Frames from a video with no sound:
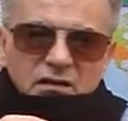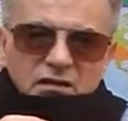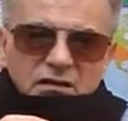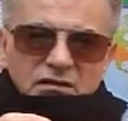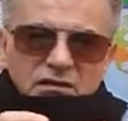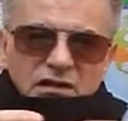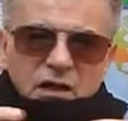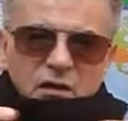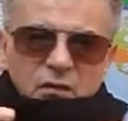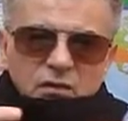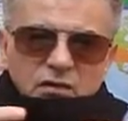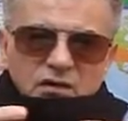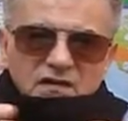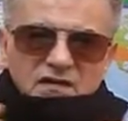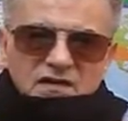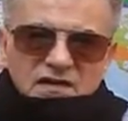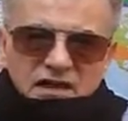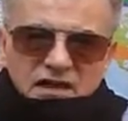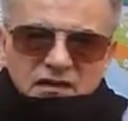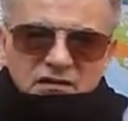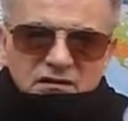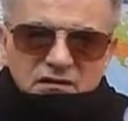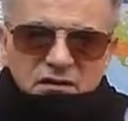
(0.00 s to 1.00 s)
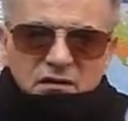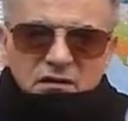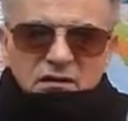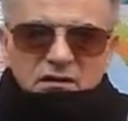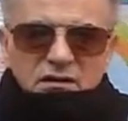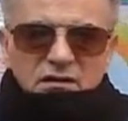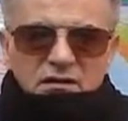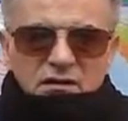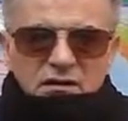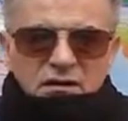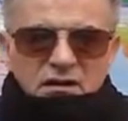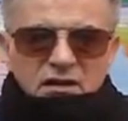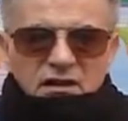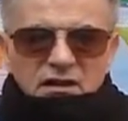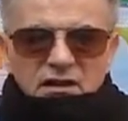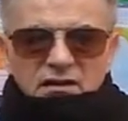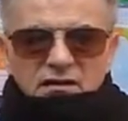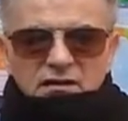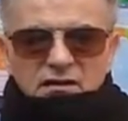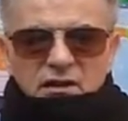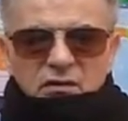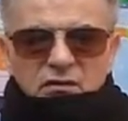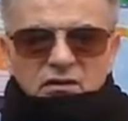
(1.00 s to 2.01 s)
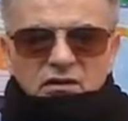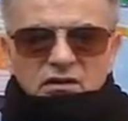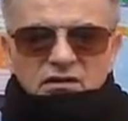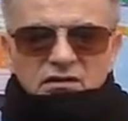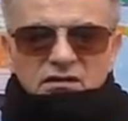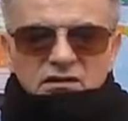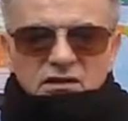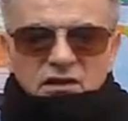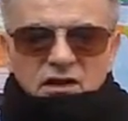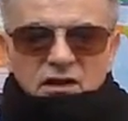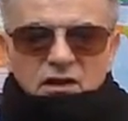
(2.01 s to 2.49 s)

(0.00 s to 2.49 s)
نورس الطائر نورس